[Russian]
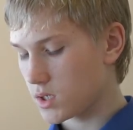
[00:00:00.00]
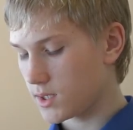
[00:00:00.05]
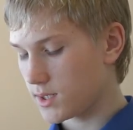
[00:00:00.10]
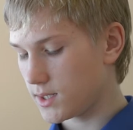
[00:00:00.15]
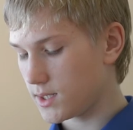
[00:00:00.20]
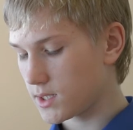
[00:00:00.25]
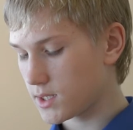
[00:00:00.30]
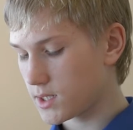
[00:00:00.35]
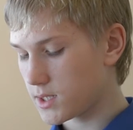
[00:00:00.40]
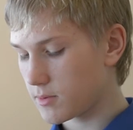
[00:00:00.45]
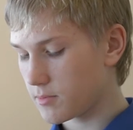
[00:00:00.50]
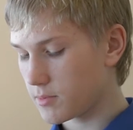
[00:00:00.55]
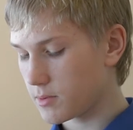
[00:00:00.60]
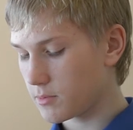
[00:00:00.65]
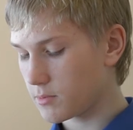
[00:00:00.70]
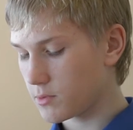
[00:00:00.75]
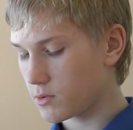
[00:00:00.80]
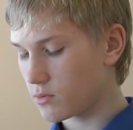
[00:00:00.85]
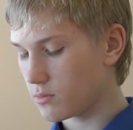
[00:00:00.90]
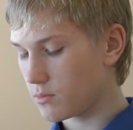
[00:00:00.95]
Если бы
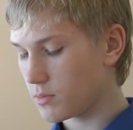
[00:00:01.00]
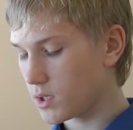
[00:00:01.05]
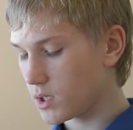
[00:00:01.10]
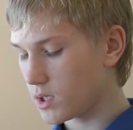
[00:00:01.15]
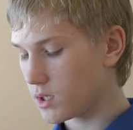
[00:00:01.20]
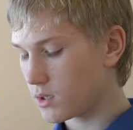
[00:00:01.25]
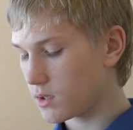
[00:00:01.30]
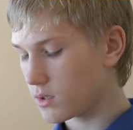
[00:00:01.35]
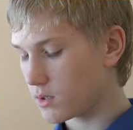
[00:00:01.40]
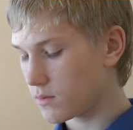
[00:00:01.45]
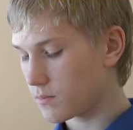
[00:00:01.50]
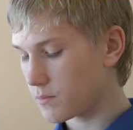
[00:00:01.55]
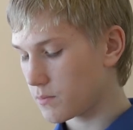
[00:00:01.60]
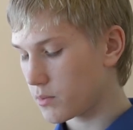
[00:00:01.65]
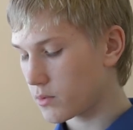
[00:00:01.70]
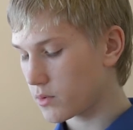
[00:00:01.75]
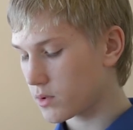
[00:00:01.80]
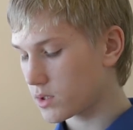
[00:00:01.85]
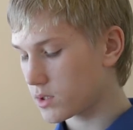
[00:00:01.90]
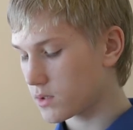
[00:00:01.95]
мы умели
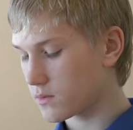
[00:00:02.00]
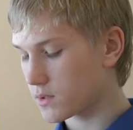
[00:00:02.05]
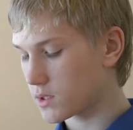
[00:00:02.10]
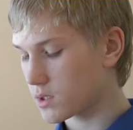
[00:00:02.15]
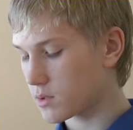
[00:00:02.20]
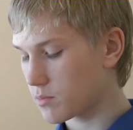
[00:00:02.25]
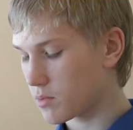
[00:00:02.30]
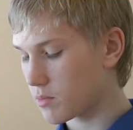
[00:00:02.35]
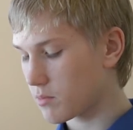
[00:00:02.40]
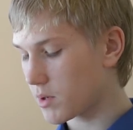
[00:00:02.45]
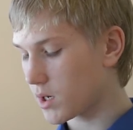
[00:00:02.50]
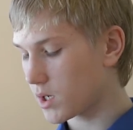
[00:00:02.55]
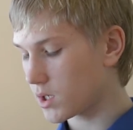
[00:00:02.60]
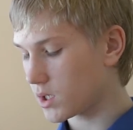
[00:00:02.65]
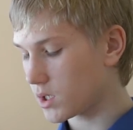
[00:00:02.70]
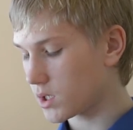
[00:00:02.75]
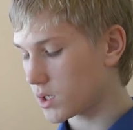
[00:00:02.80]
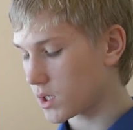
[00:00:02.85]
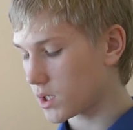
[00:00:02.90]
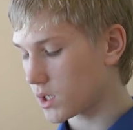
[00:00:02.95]
пользоваться
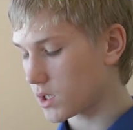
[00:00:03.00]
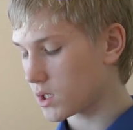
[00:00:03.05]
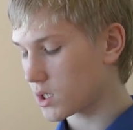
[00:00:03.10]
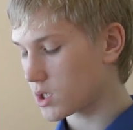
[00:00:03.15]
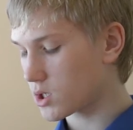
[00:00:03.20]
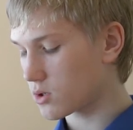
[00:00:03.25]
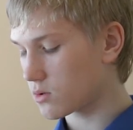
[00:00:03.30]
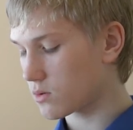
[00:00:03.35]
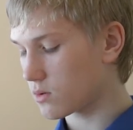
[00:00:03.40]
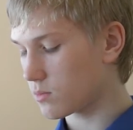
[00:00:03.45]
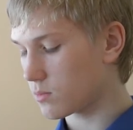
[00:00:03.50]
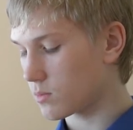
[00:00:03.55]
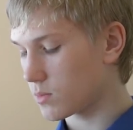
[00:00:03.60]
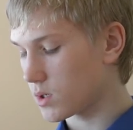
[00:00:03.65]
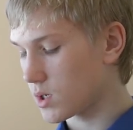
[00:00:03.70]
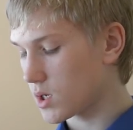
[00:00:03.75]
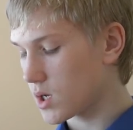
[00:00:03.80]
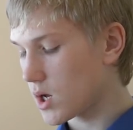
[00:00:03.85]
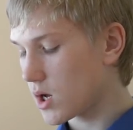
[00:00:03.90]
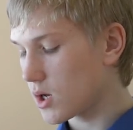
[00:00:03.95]
бумагой и карандашом,
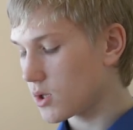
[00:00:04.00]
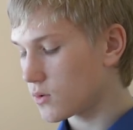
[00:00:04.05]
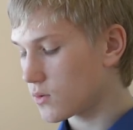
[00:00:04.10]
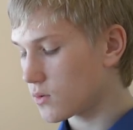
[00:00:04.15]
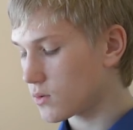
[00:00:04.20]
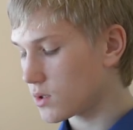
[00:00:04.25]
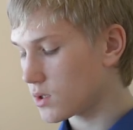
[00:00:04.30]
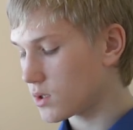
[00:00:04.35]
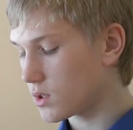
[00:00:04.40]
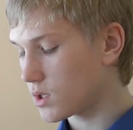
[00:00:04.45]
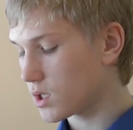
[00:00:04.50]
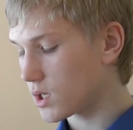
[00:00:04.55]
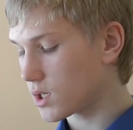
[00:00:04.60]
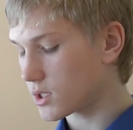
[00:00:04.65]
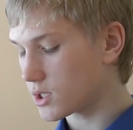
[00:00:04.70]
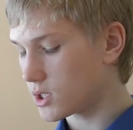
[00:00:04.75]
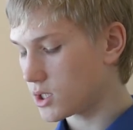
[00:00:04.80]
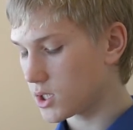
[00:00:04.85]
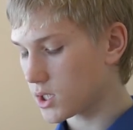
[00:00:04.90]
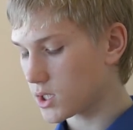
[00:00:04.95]
то не
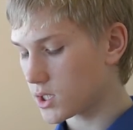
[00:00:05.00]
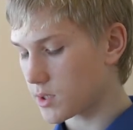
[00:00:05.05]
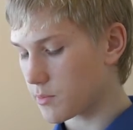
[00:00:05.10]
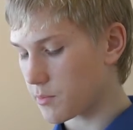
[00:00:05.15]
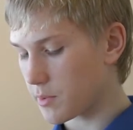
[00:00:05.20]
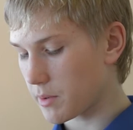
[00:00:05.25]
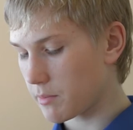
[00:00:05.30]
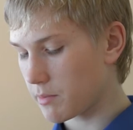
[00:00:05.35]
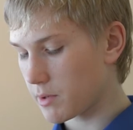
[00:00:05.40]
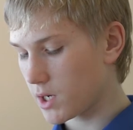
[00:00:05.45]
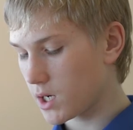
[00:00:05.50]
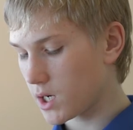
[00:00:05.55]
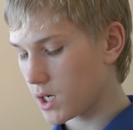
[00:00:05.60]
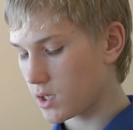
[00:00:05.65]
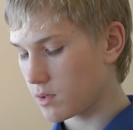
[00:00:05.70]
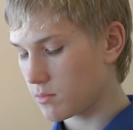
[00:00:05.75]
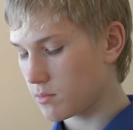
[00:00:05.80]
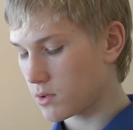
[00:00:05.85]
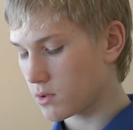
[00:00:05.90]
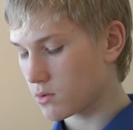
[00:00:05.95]
так часто
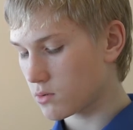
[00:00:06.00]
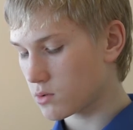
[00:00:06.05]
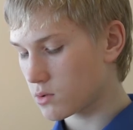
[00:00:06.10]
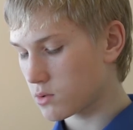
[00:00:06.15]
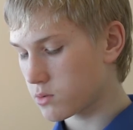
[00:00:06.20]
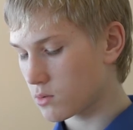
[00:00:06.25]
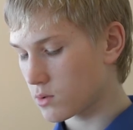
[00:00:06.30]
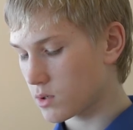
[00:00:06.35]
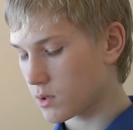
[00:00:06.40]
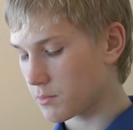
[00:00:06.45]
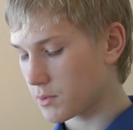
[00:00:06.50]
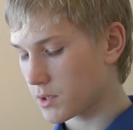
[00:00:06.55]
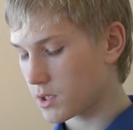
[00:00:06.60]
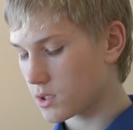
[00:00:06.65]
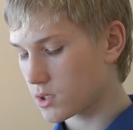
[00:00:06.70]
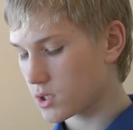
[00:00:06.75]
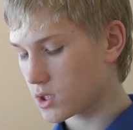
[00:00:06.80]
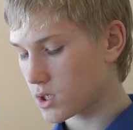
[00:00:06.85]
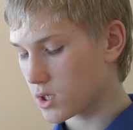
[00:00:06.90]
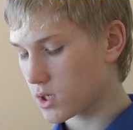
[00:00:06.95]
прибегали бы к услугам
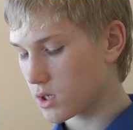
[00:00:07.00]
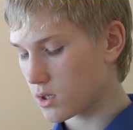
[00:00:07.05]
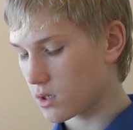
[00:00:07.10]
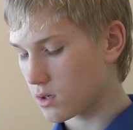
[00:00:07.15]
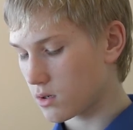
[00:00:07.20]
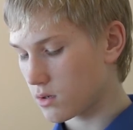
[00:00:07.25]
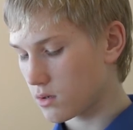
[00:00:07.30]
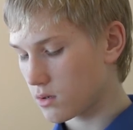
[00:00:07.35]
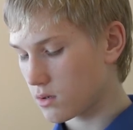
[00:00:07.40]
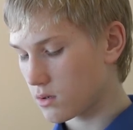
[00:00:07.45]
кинжала.